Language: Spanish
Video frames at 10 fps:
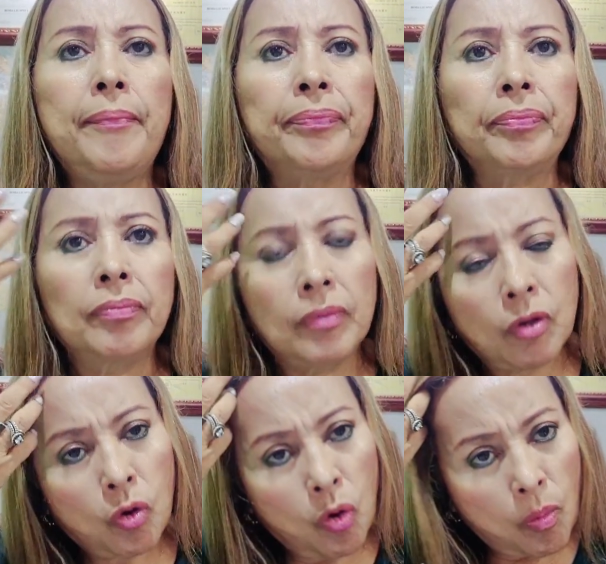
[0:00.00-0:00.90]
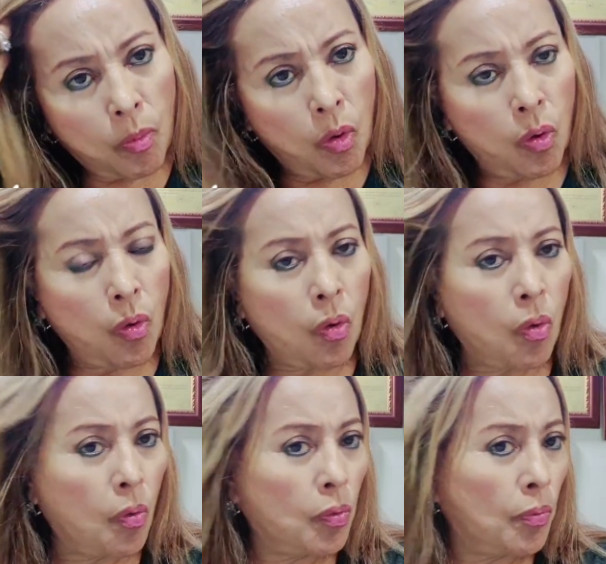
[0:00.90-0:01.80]
Mm,
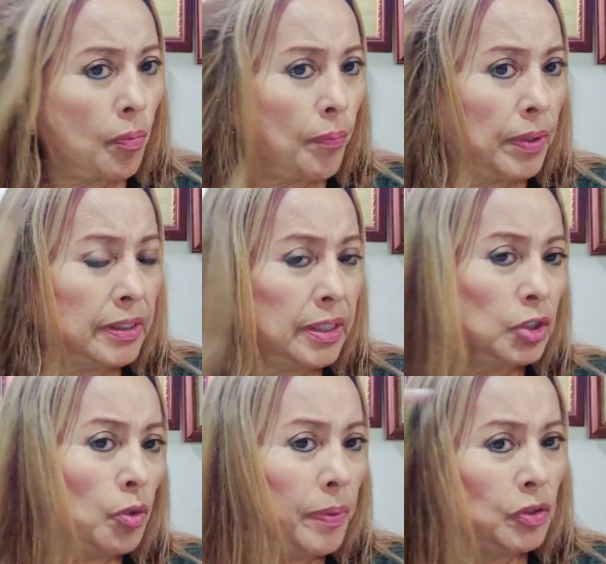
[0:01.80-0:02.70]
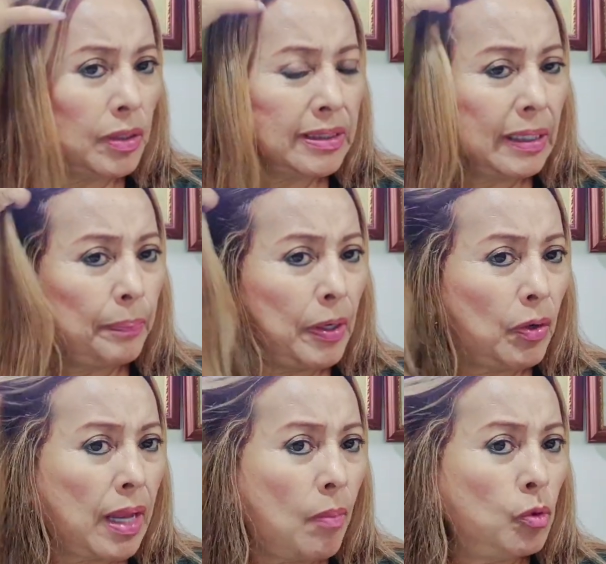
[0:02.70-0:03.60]
como yo pienso que es que el pelo
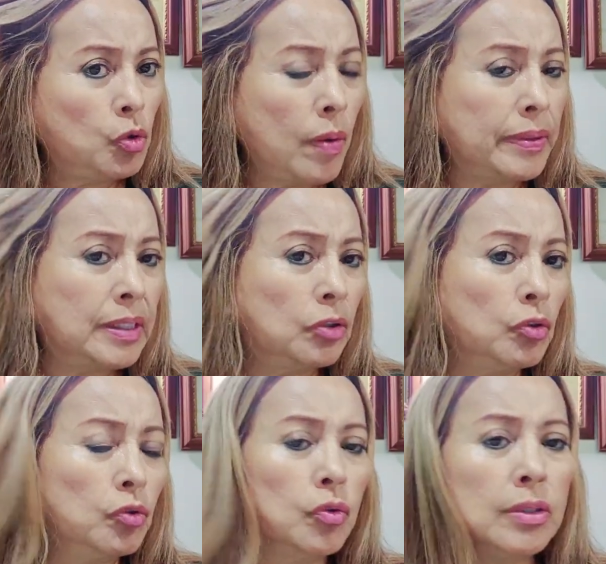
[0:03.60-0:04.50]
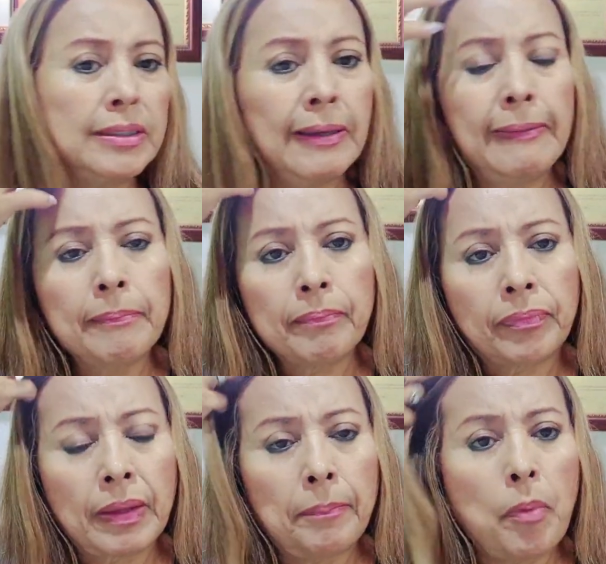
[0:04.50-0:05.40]
queda muy suavecito, entonces
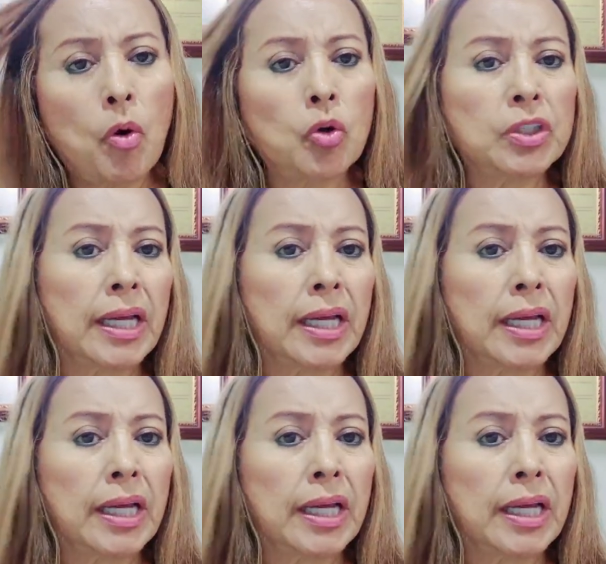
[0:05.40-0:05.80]
un poco se